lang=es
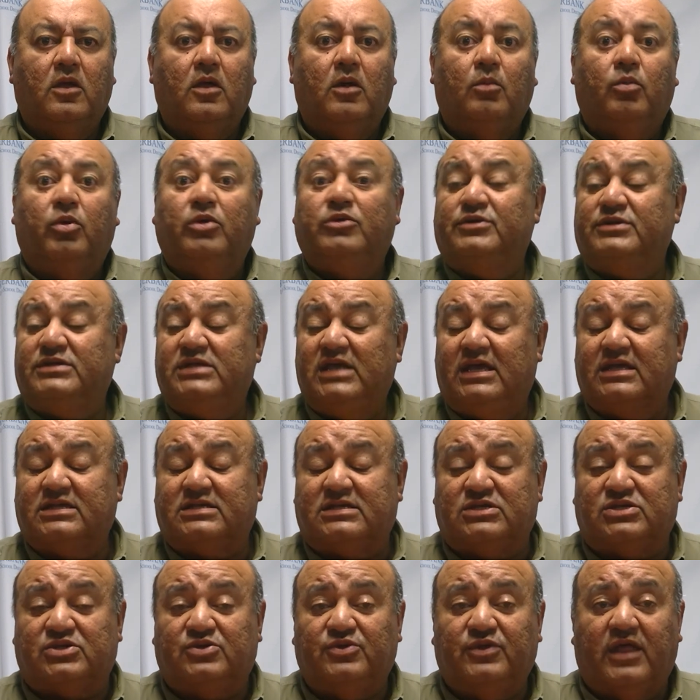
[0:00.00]
Buenos días
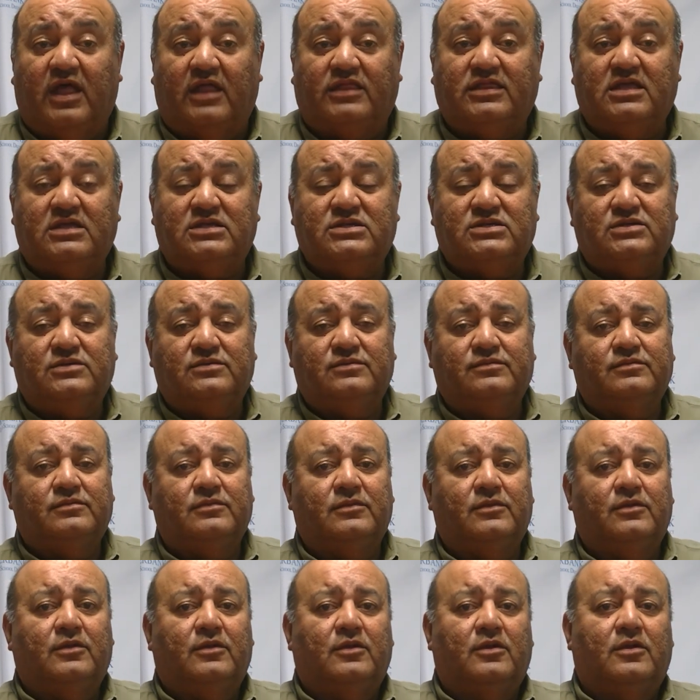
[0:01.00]
estudiantes,
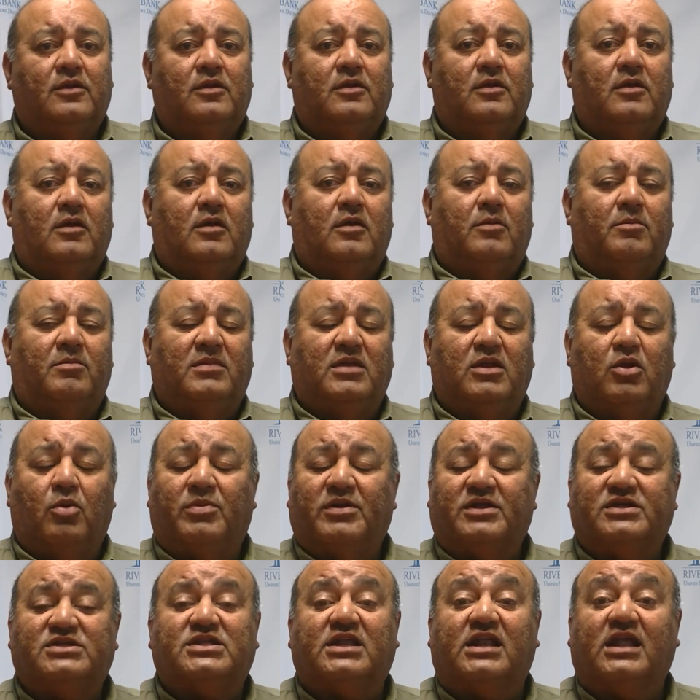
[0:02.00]
mi
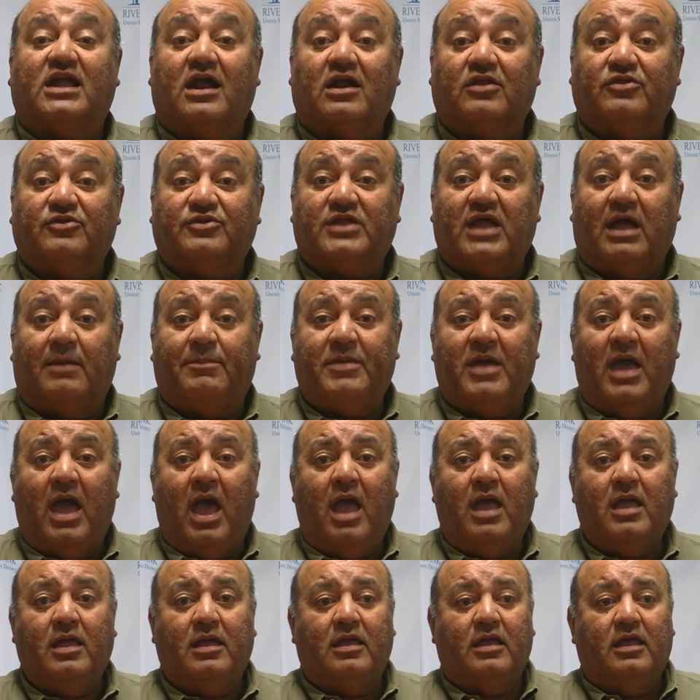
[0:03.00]
nombre es Ricardo
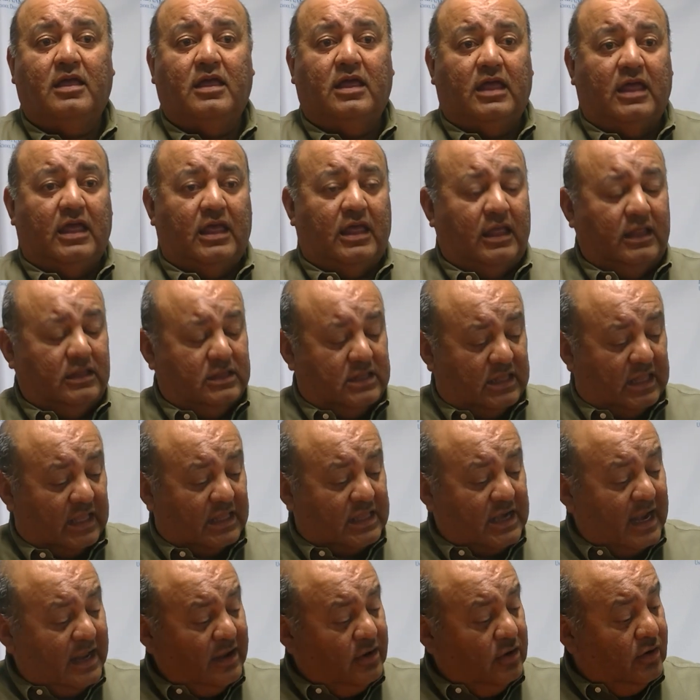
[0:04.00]
Tapia y te
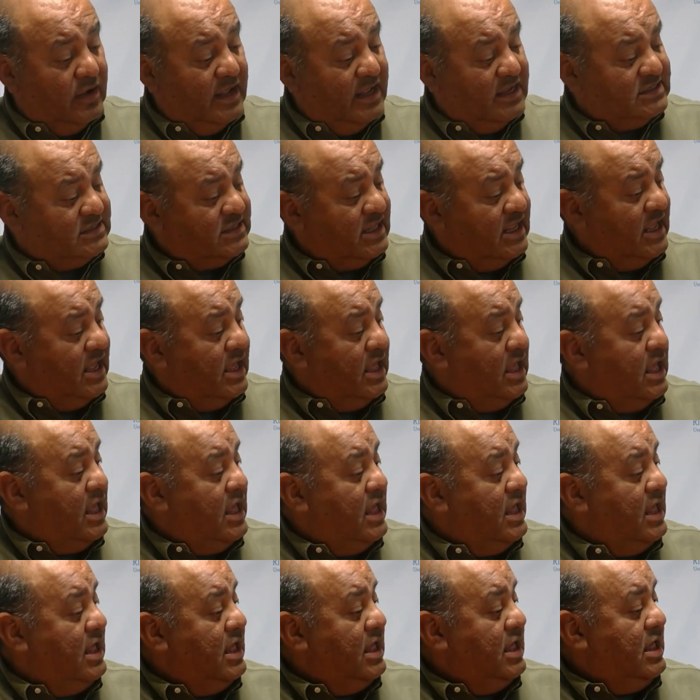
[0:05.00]
traigo este
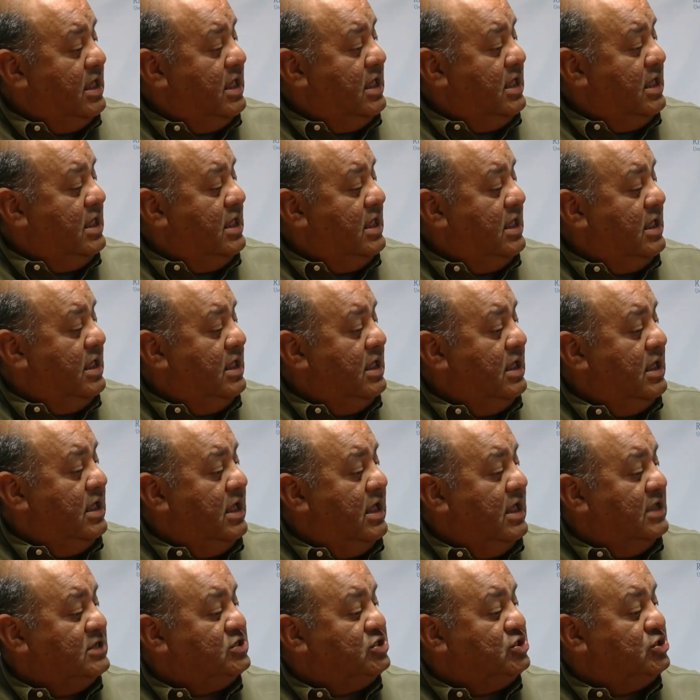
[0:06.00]

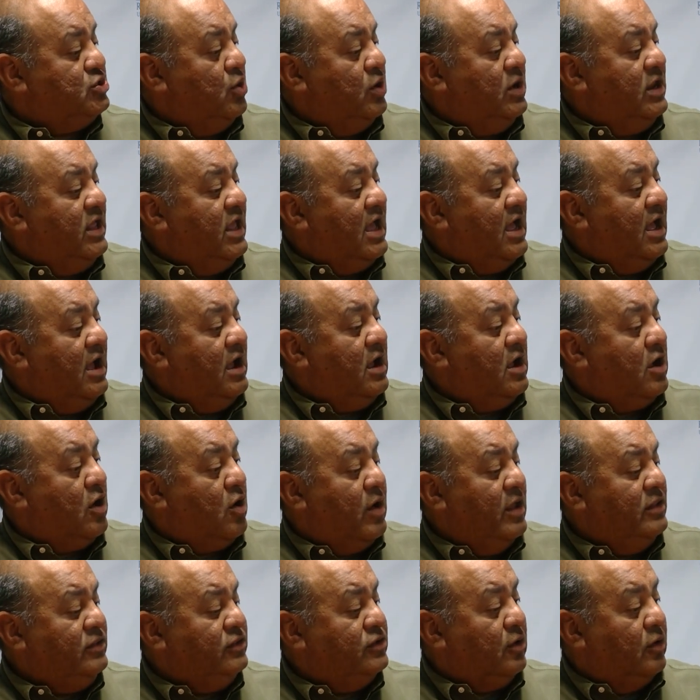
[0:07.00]
historia,
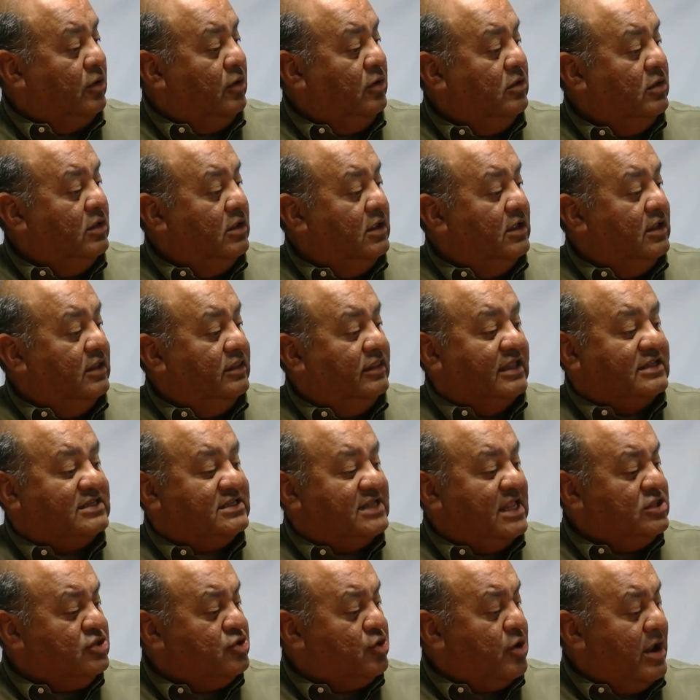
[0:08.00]
cuento de
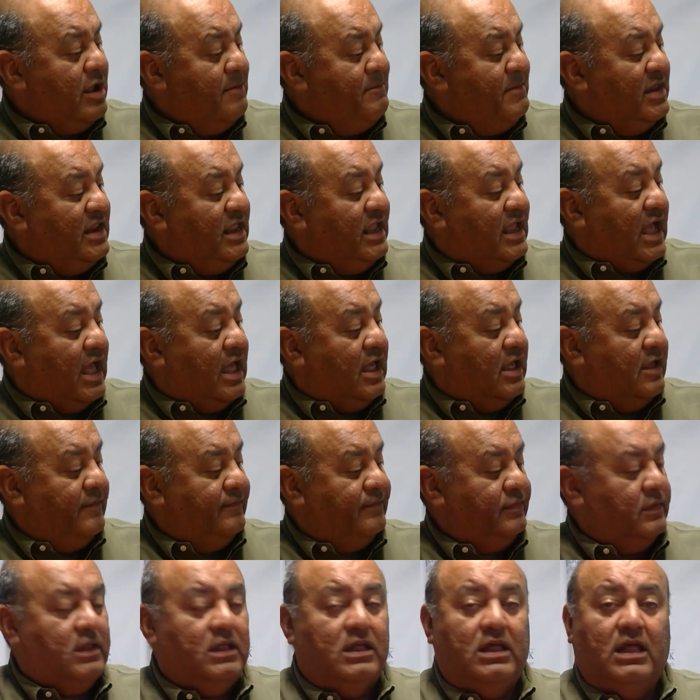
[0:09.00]
Centroamérica,
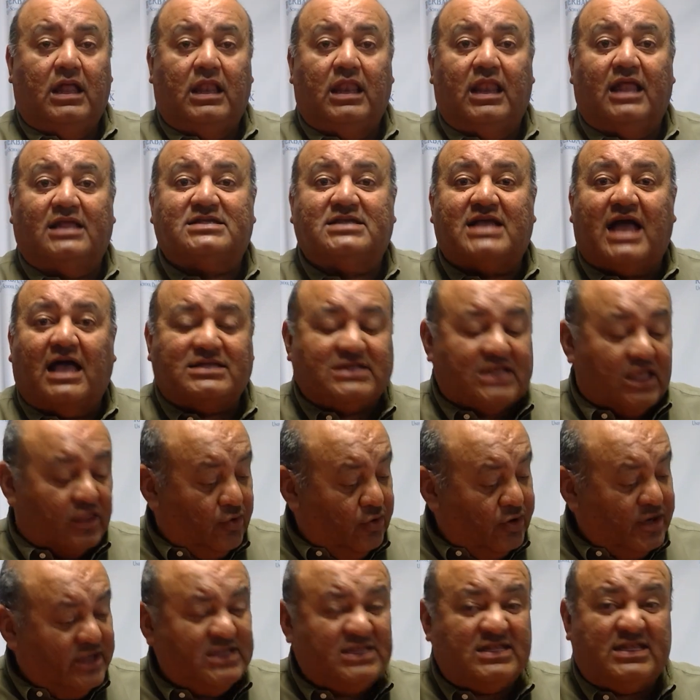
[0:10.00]
las
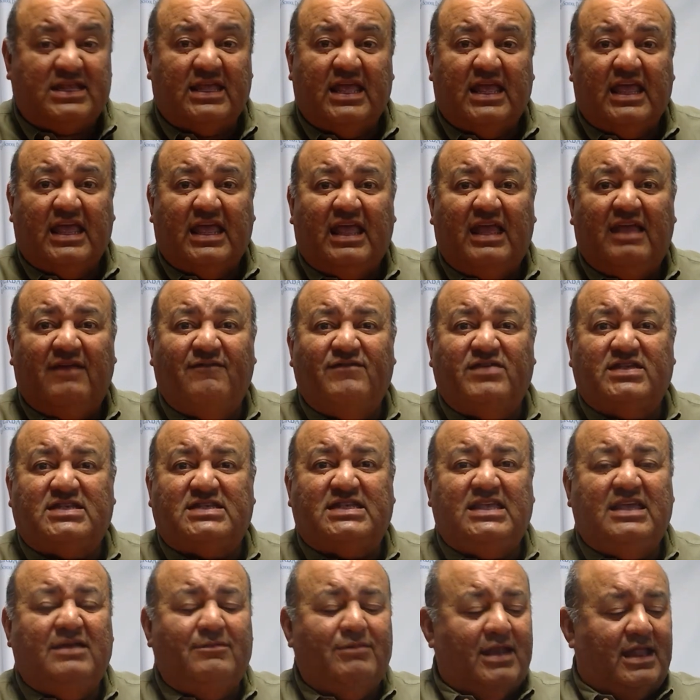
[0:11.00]
cazadores
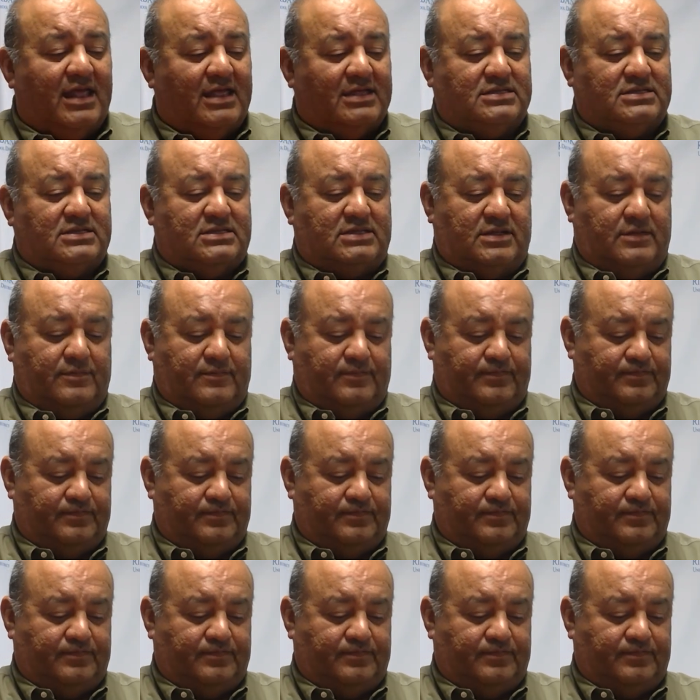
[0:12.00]
invisibles.